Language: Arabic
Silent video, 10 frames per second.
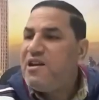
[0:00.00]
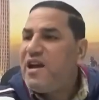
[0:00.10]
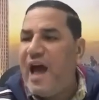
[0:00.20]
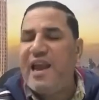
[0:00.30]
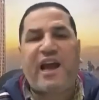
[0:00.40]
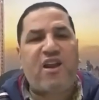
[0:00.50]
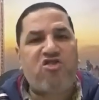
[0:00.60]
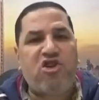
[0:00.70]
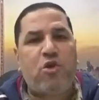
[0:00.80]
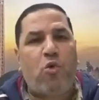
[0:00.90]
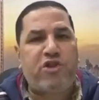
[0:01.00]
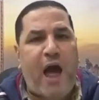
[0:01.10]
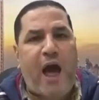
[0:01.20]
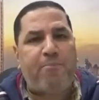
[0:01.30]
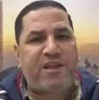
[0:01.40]
على قرشين
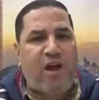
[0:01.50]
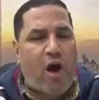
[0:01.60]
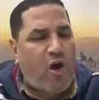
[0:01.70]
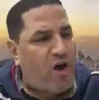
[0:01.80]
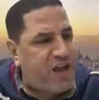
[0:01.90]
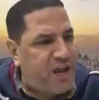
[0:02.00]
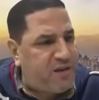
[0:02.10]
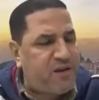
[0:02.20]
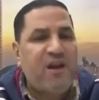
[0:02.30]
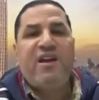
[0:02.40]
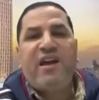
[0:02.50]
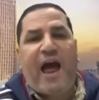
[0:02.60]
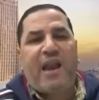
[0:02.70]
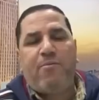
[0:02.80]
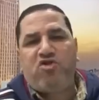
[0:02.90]
قدام متأخرين
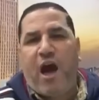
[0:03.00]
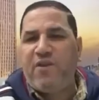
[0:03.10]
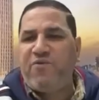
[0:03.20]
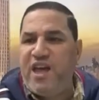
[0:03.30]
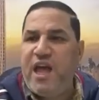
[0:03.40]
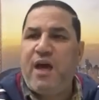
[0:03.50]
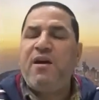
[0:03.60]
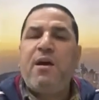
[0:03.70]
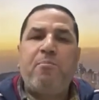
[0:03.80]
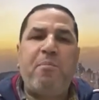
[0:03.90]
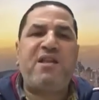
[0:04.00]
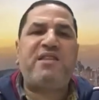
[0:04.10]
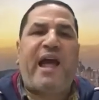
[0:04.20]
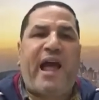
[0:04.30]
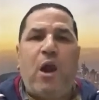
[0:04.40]
على مش عارف ايه ما
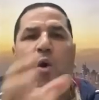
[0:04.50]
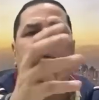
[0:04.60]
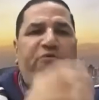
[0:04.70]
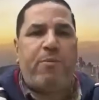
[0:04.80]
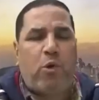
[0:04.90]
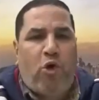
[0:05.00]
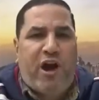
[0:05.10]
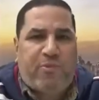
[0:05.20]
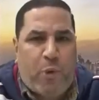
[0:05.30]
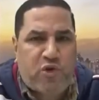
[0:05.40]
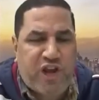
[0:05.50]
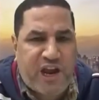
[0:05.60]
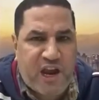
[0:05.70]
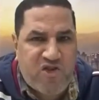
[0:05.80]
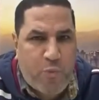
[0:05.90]
ندخلهم في موضوع سبورتنج
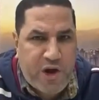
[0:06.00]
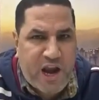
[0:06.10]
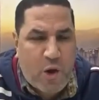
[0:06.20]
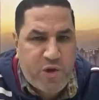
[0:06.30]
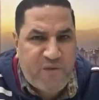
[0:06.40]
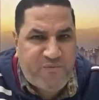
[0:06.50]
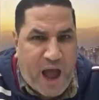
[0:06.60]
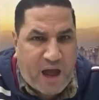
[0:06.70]
لشبونة لو ينفع